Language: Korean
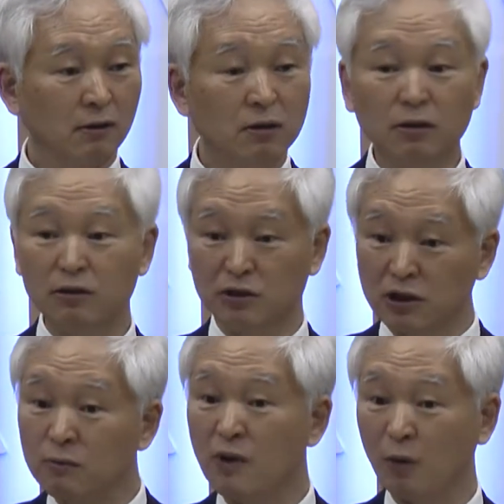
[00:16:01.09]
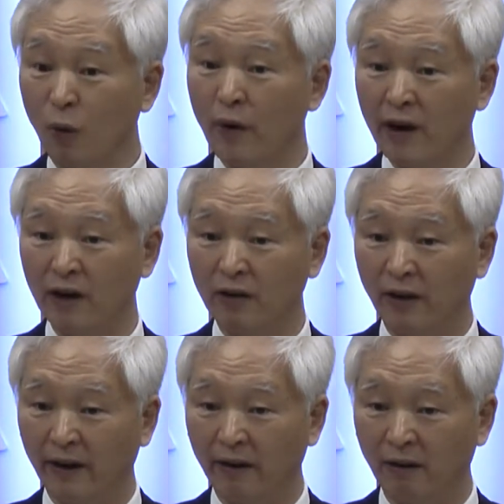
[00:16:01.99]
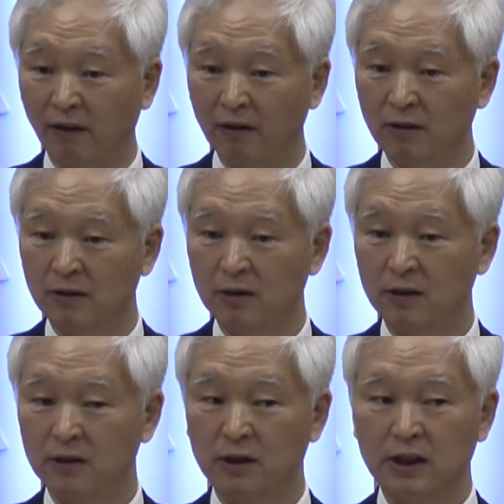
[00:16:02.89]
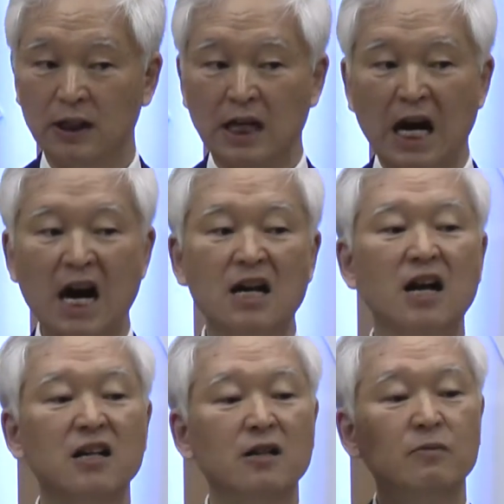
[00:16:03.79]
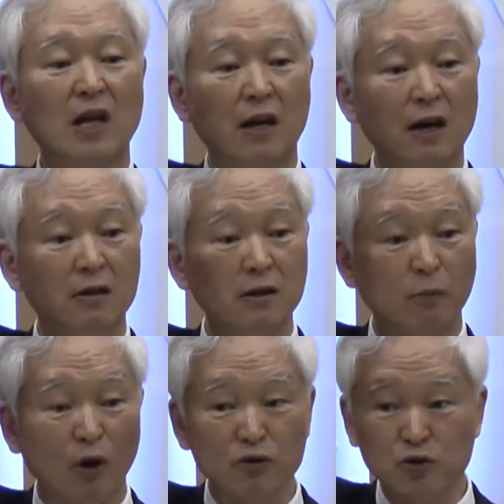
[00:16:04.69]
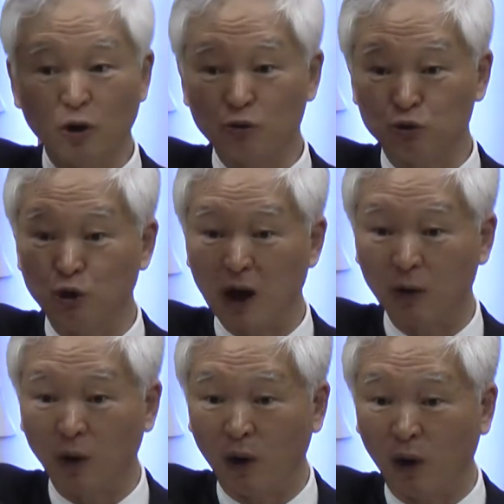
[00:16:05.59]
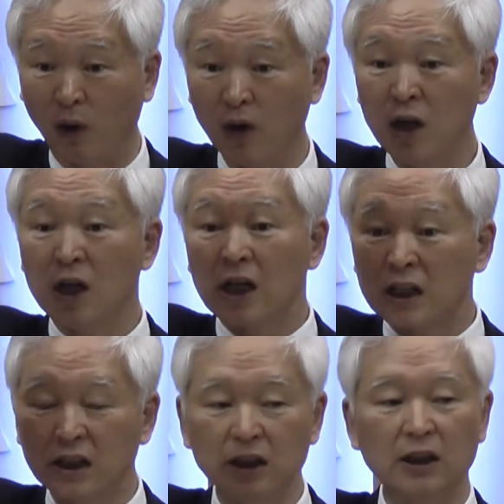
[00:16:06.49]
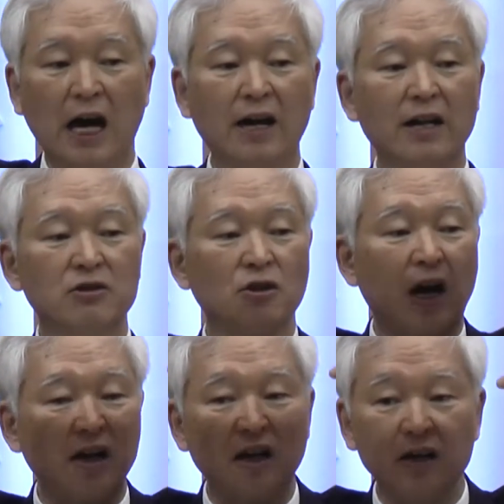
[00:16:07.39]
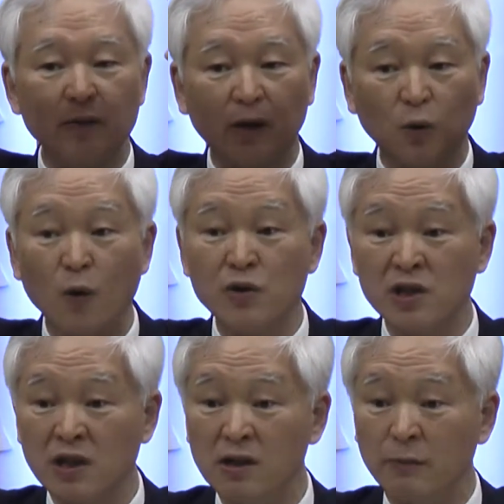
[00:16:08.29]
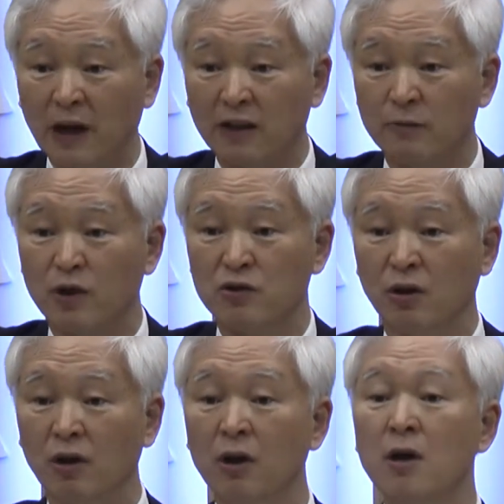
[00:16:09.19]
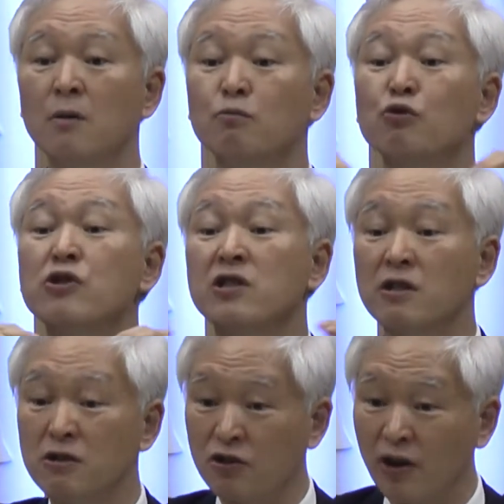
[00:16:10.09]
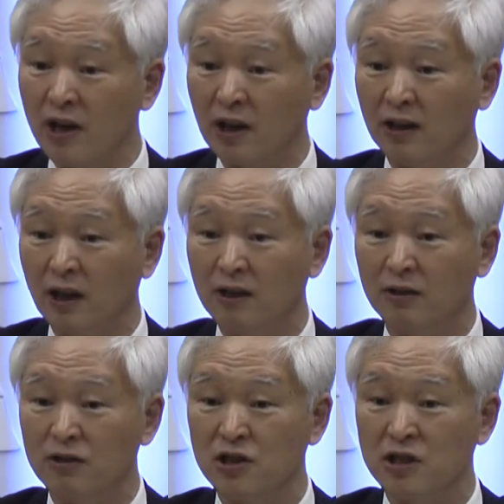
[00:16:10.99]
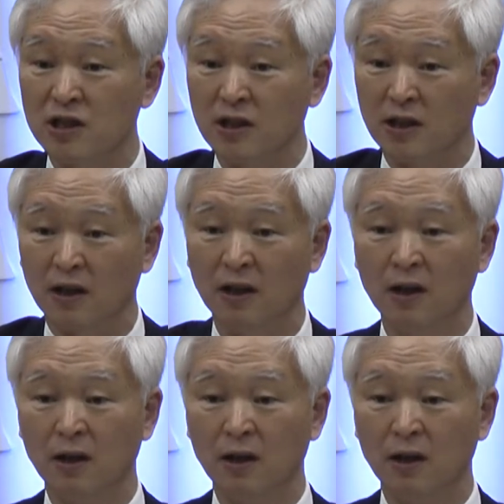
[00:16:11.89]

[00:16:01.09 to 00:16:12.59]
그건 정말 오해한 거예요. 하나님 나라를 먼저 구하고 그 안에서 하나님의 통치를 받으면서 물질을 써야 된다는 뜻이지.